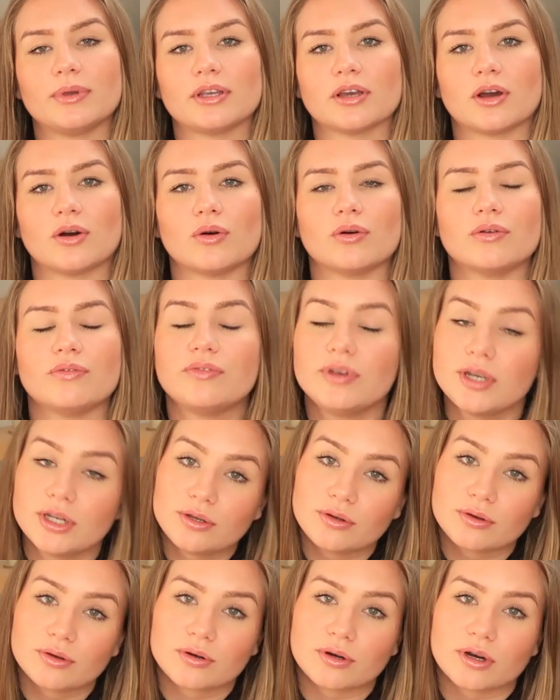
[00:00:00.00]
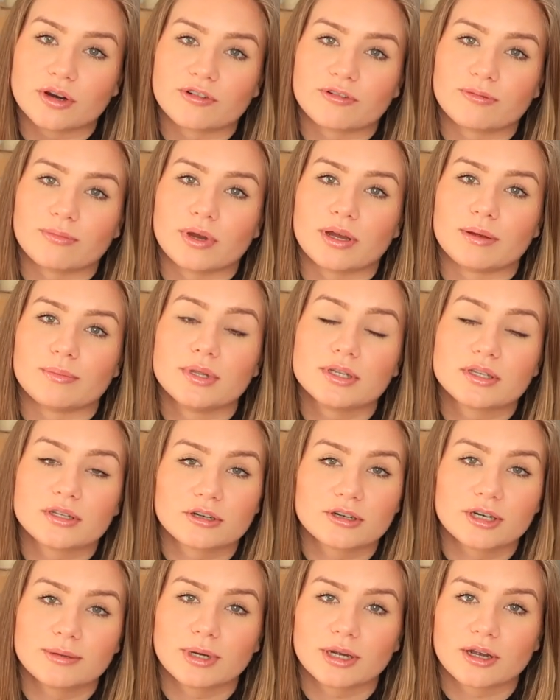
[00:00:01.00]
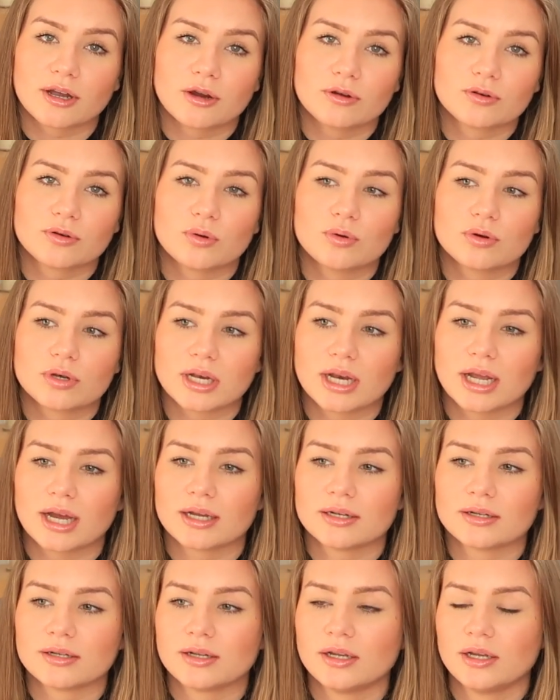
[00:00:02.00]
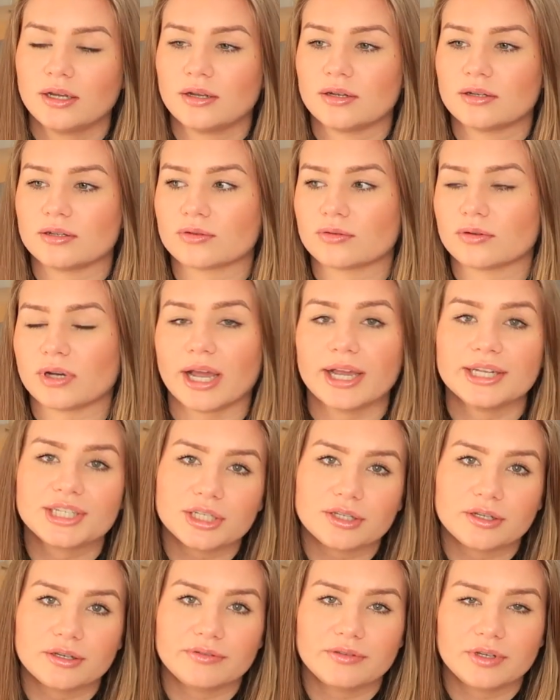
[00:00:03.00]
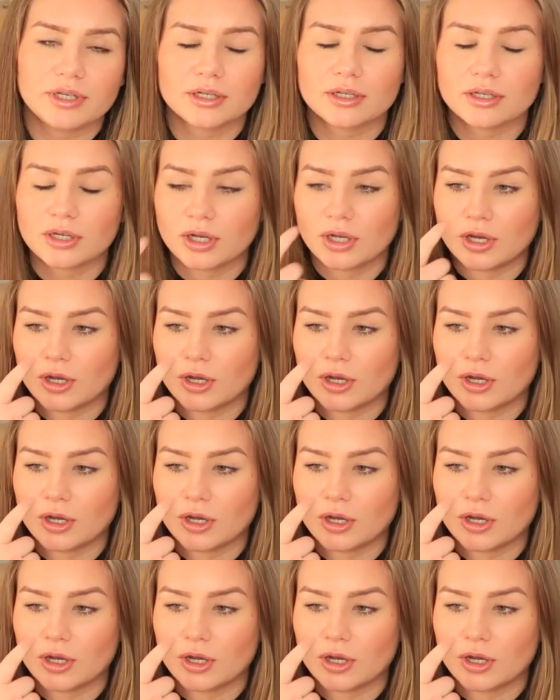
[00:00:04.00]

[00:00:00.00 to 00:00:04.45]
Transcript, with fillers: ich auch ein Video auf meinem Instagram-Account hochgeladen. So ein IGTV.